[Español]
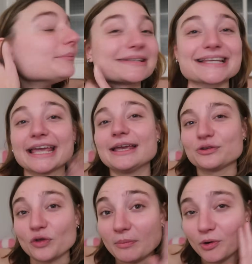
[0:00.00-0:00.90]
Pasa que
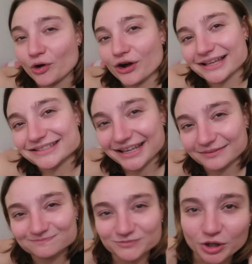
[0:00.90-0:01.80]
estudié poco, así
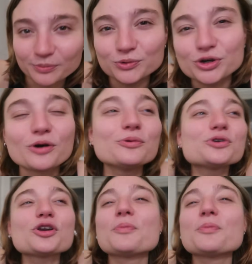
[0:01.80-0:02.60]
que uno,